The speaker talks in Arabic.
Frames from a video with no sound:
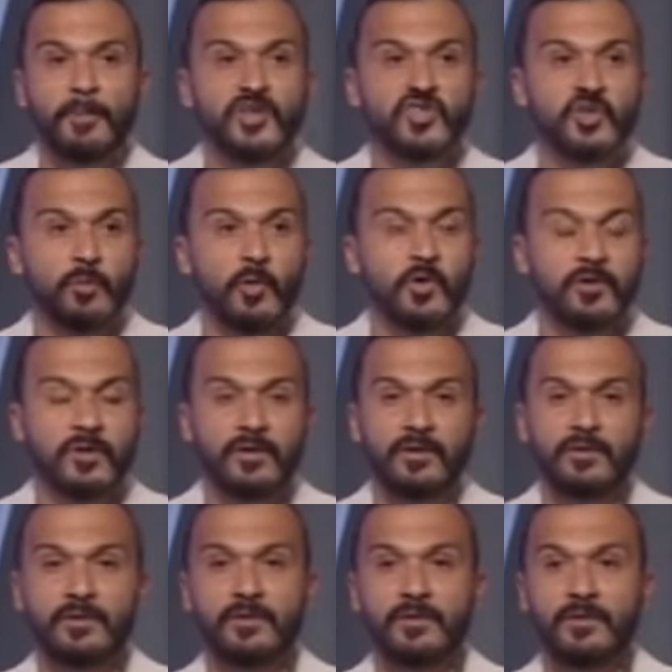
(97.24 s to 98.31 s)
ماتش بكره
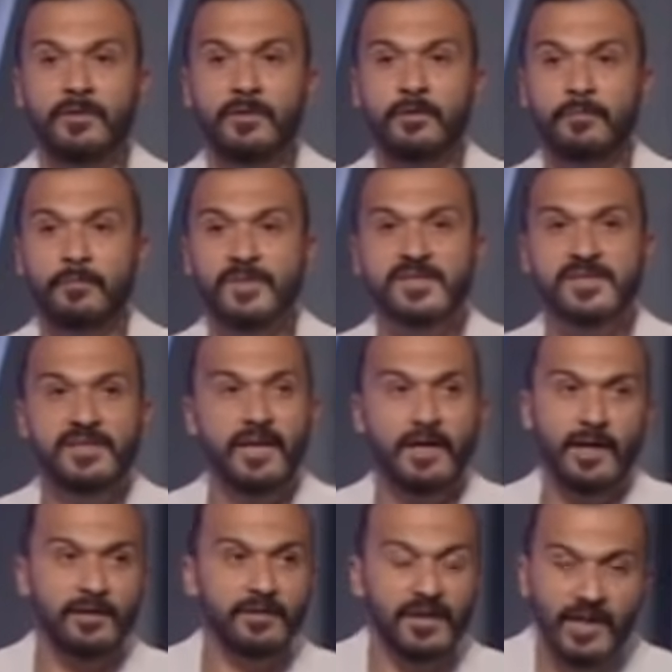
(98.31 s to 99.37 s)
بس
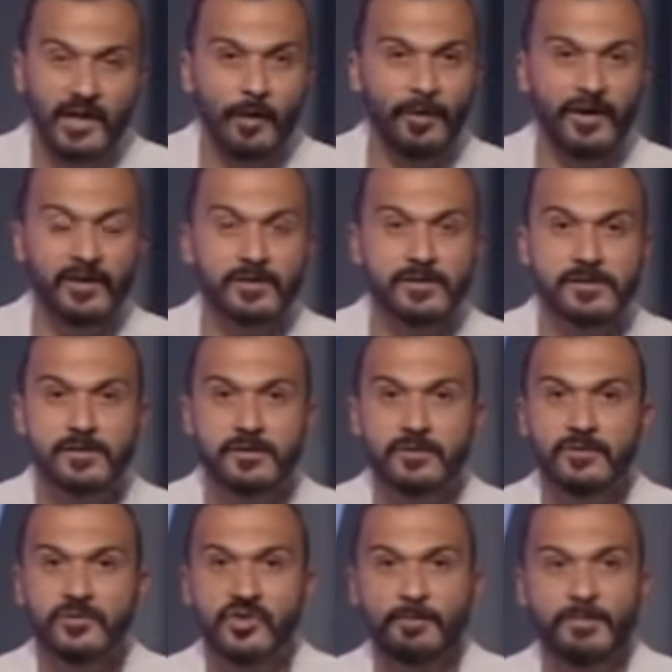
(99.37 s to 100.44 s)
لا عندنا كوارث
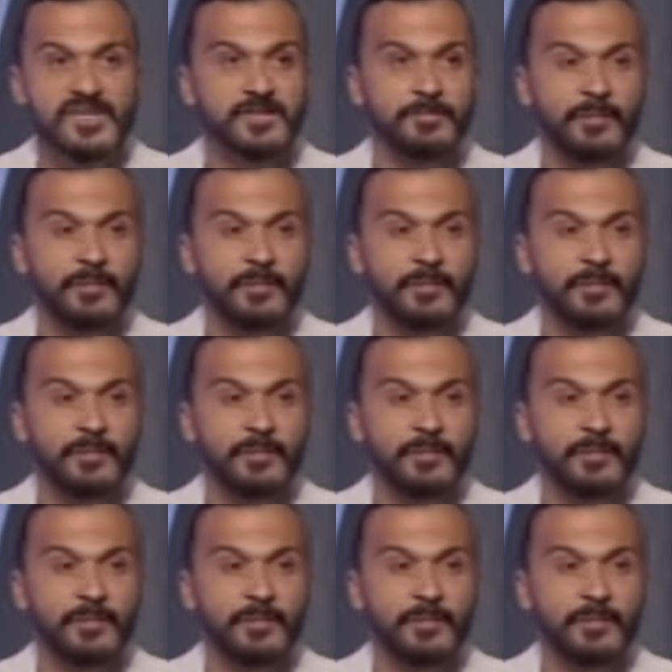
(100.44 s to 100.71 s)
عشان بس